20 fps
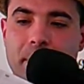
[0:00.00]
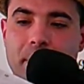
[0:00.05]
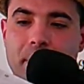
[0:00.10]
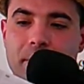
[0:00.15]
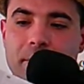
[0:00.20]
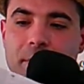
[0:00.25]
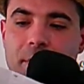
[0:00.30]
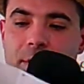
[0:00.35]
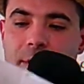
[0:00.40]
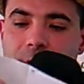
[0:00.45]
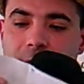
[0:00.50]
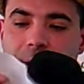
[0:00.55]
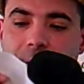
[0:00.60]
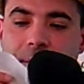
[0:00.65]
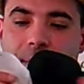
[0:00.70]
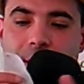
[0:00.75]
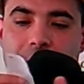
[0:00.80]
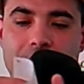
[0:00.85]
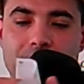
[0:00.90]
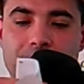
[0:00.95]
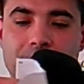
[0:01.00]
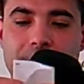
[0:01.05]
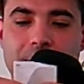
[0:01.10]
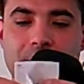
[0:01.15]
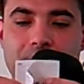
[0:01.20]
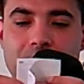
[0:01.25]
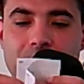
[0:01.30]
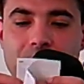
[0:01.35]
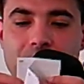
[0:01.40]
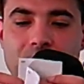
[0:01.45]
Français, voilà, ça
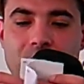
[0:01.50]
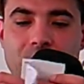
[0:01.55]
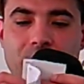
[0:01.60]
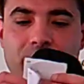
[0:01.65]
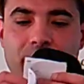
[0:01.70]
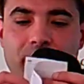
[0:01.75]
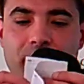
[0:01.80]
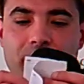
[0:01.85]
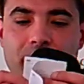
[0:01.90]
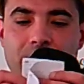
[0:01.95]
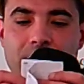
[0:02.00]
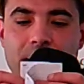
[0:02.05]
y est, j'ai trouvé.